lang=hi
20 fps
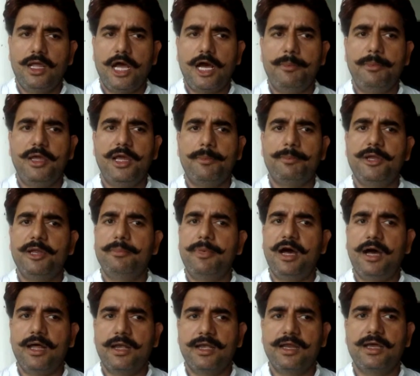हमें अपने
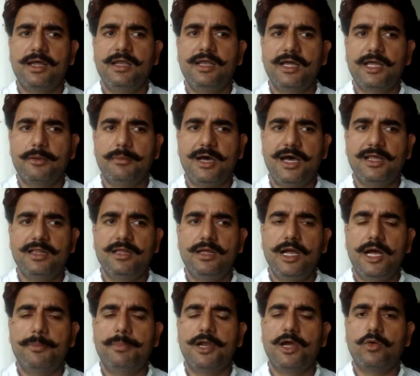बाहर निकलने के बाद
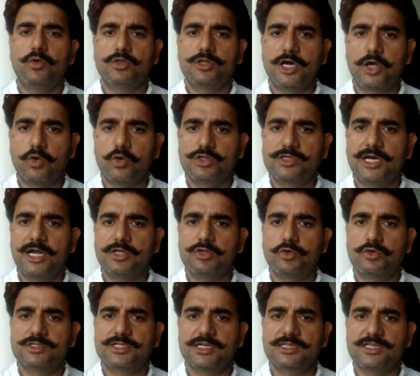अपना खुद का रोज़गार
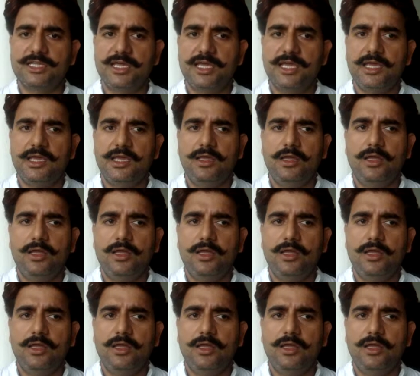जोड़ सकते हैं